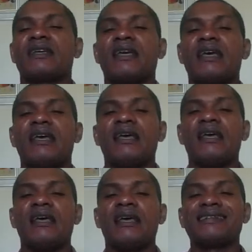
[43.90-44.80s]

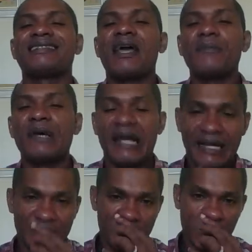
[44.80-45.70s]
que está
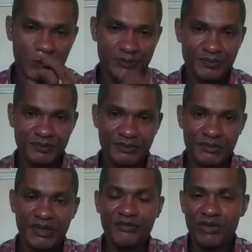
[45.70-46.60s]
esperando
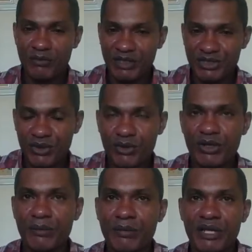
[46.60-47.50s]
información con
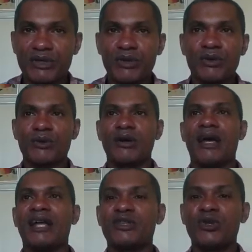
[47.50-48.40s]
respecto
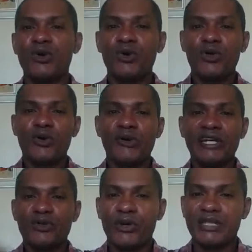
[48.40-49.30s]
a todo
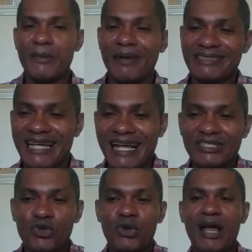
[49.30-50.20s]
esto que está
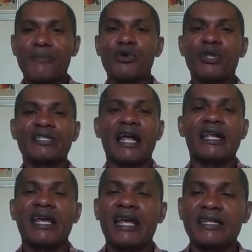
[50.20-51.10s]
pasando, cambio de
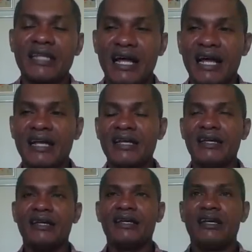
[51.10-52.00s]
tarjeta,
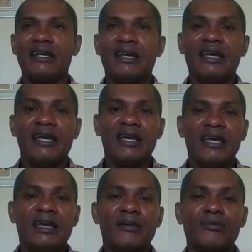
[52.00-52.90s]

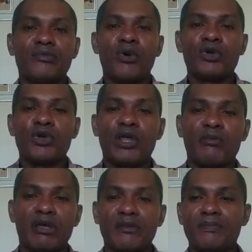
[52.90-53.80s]
eh, un bono de
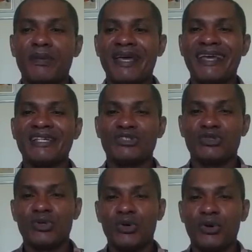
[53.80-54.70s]
mil
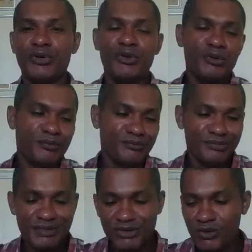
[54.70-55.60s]
pesos y un
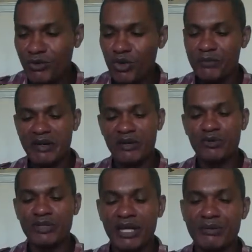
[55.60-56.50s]
sinnúmero de
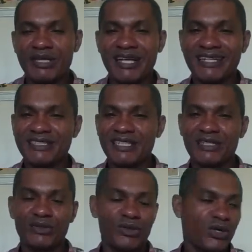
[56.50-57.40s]
preguntas que me están haciendo,